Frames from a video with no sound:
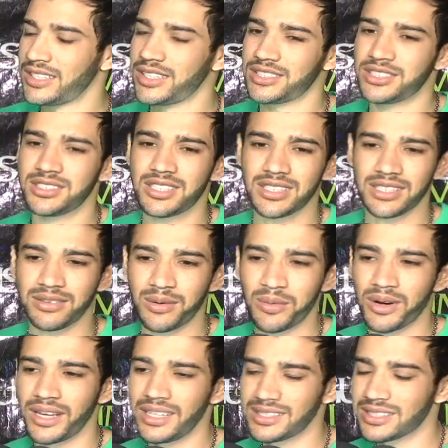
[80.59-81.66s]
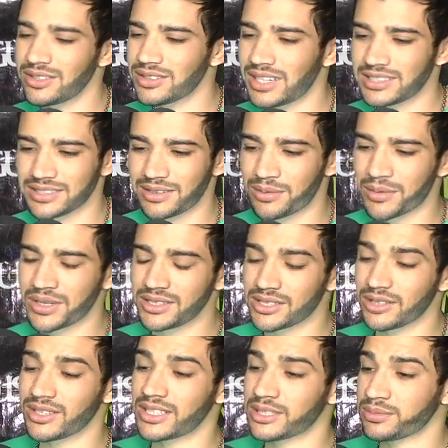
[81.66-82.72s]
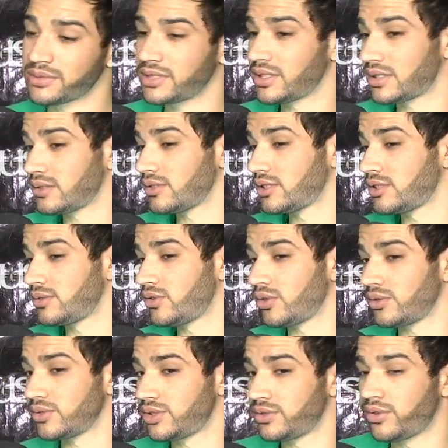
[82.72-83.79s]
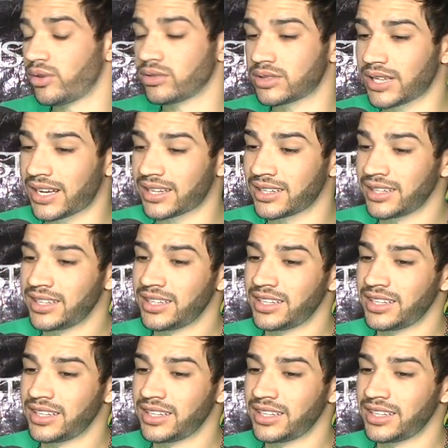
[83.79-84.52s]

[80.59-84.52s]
E a gente já tava morrendo de saudade, tava morrendo de saudade de, de, de voltar